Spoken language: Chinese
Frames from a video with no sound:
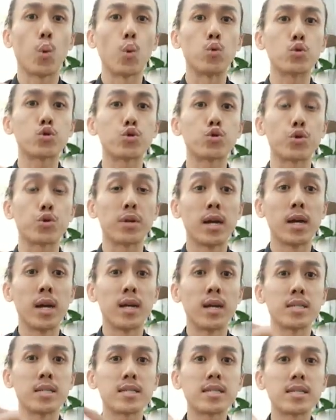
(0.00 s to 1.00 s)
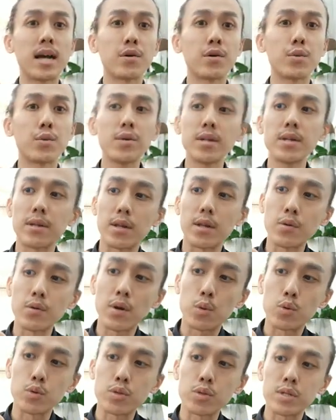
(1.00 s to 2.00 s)
胡须。至少因为你留
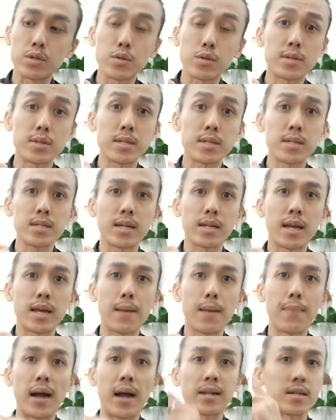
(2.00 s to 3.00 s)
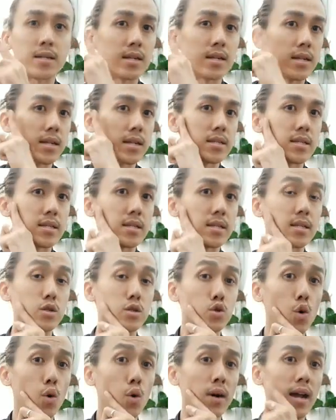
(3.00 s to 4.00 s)
了胡须之后，其实你可以把你的脸型的
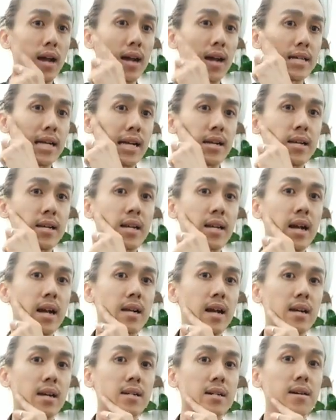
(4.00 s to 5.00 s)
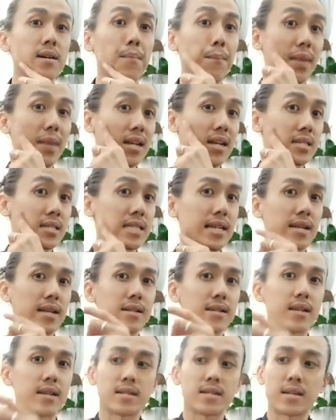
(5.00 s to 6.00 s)
jaw line 也可以让它更明显。
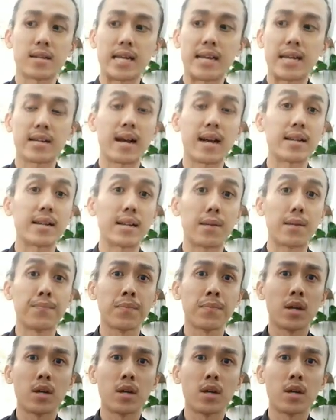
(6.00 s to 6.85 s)
大家可以看到，